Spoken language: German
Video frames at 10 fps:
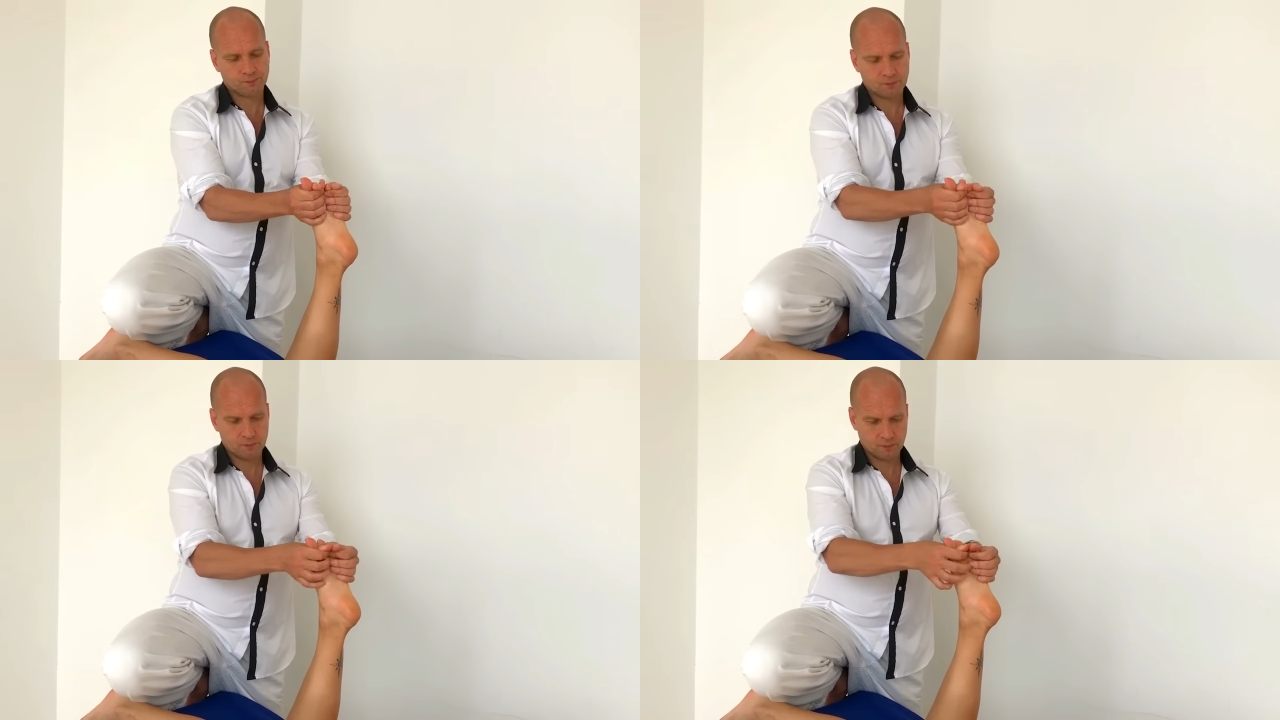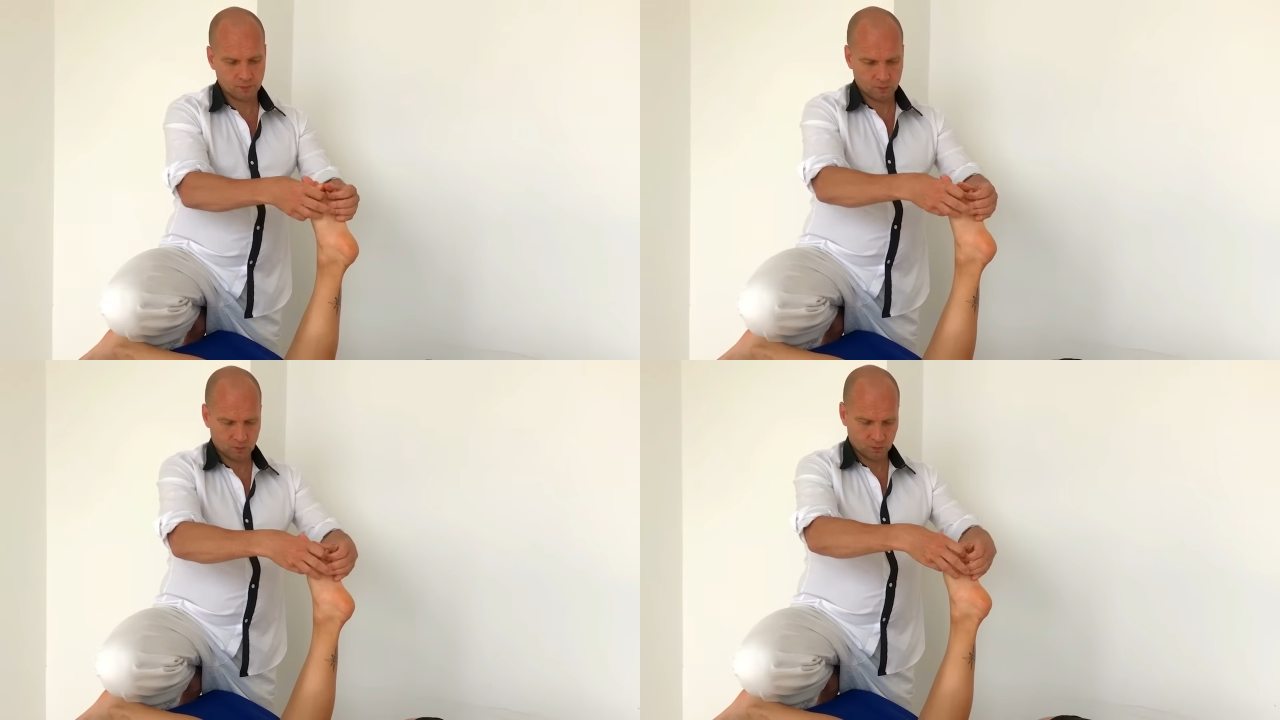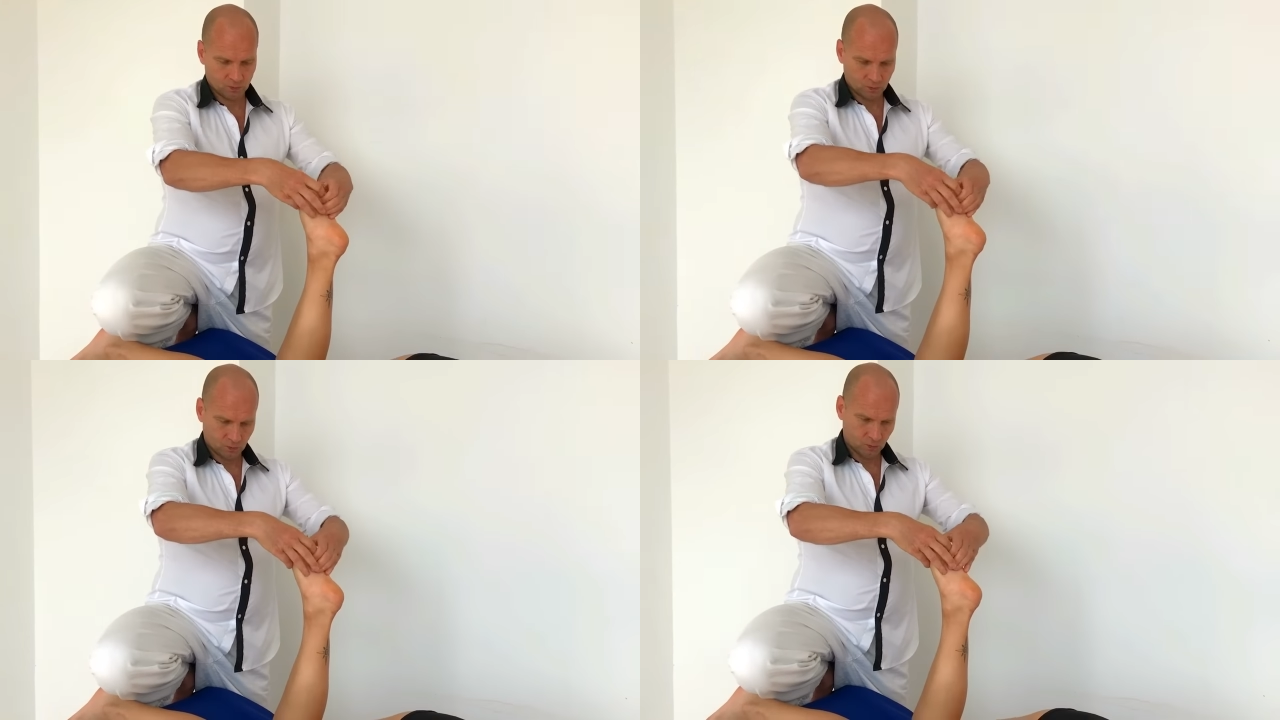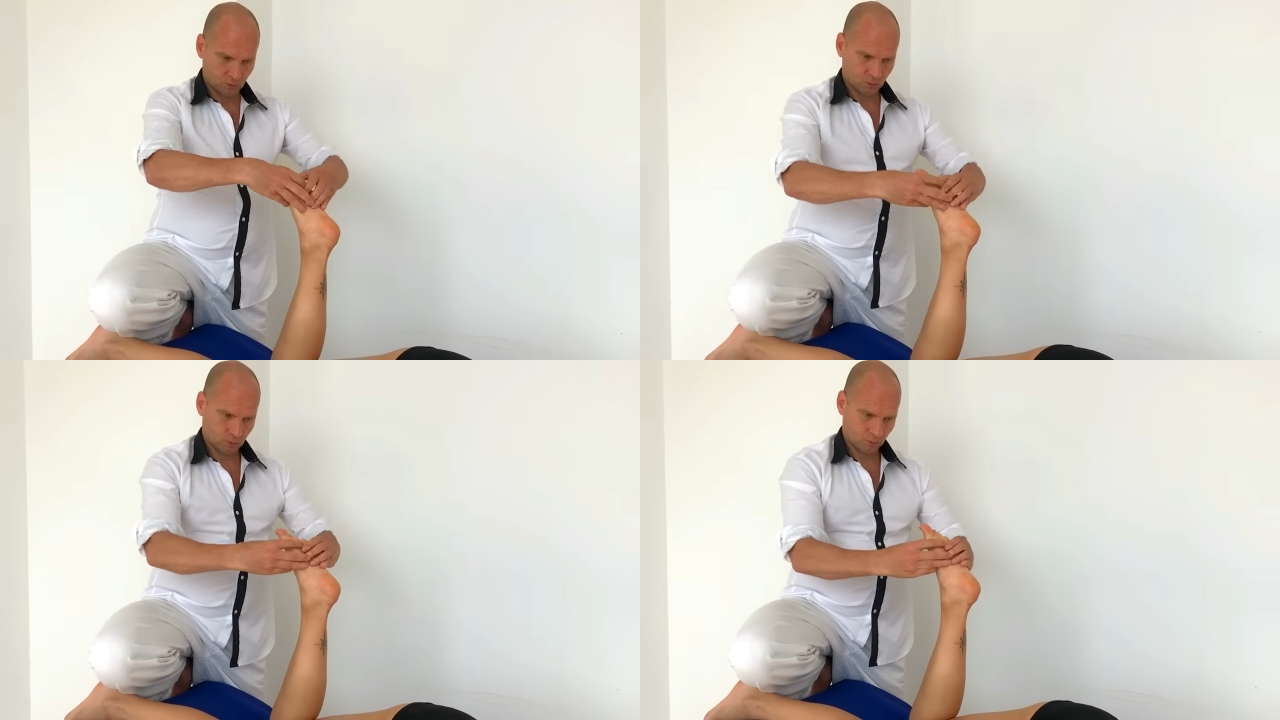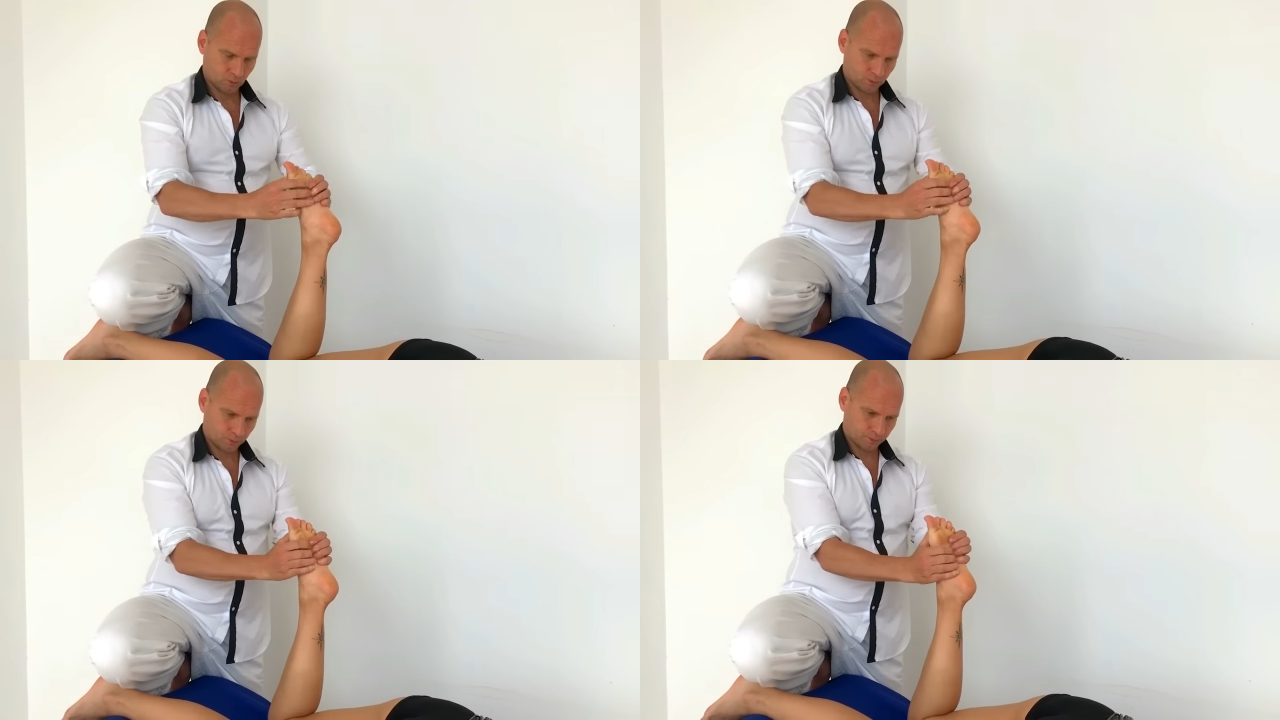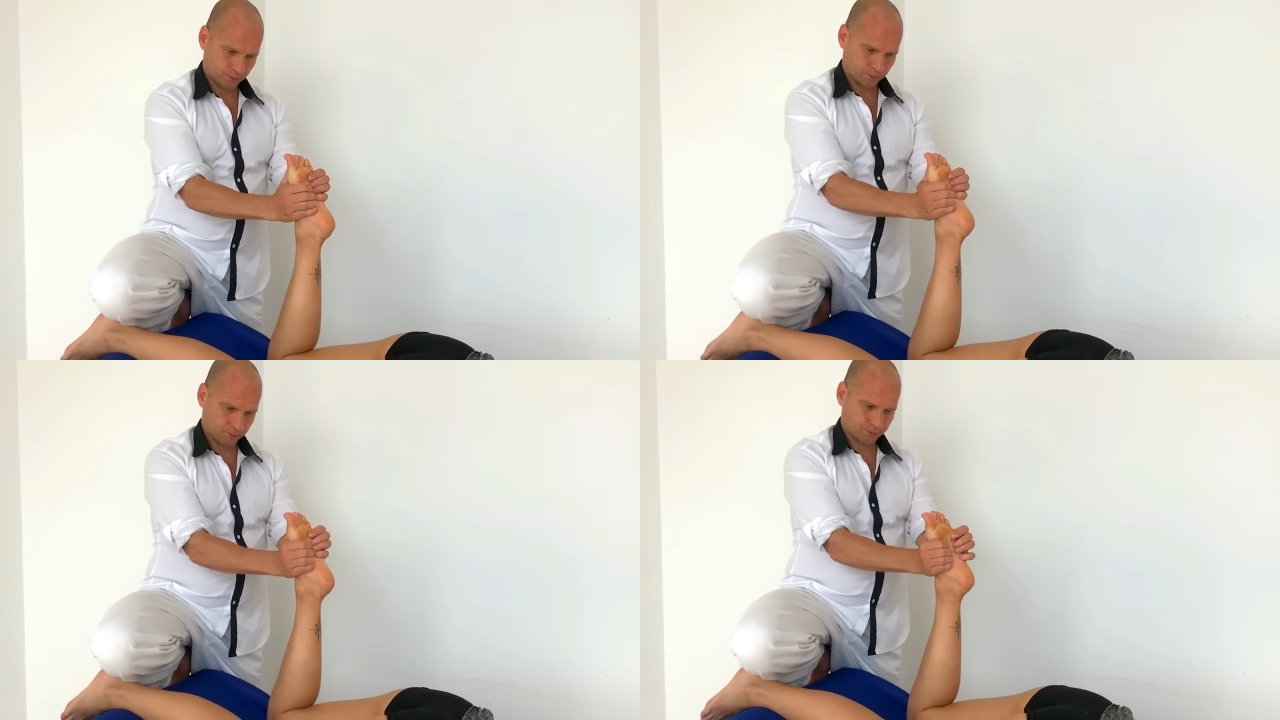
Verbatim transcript: Das vermittle ich auch meiner Patientin.